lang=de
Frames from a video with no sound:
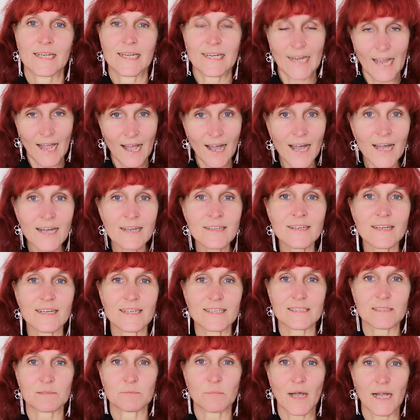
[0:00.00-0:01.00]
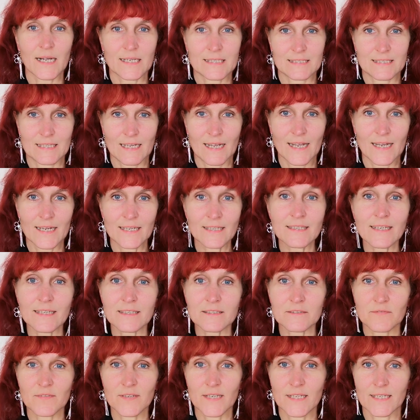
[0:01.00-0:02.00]
ja, es mag sein,
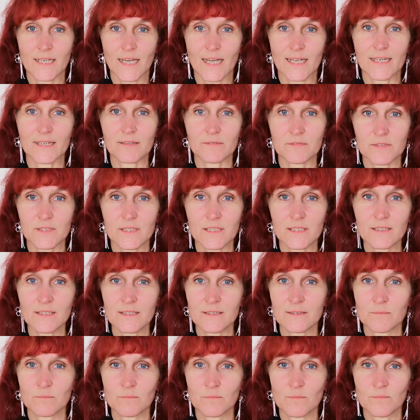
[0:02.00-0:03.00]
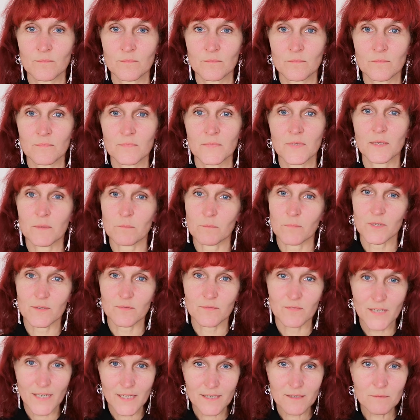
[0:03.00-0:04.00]
dass wir naiv sind.
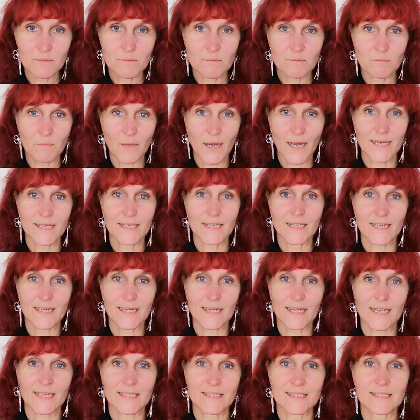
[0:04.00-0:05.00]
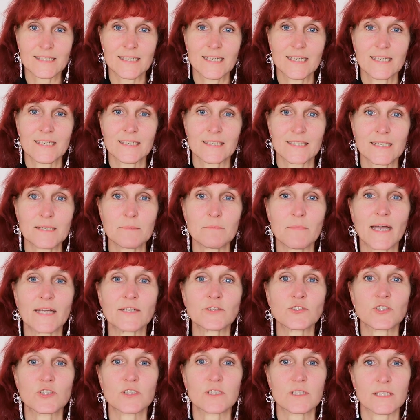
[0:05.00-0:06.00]
Mit wir meine ich jetzt die
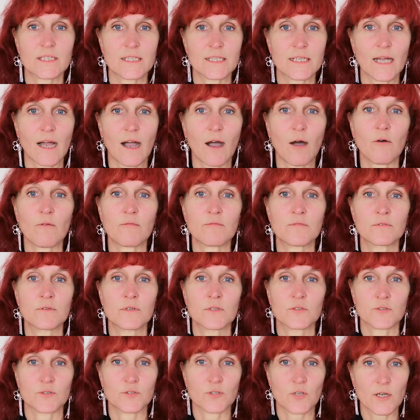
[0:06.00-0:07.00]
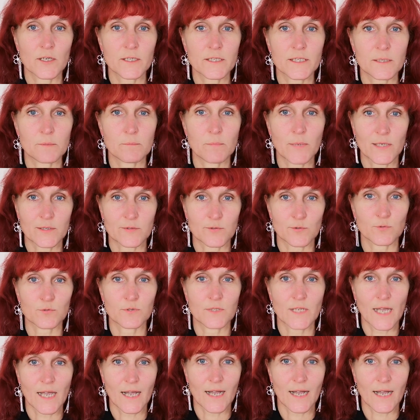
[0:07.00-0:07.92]
Menschen, die auf solche Personen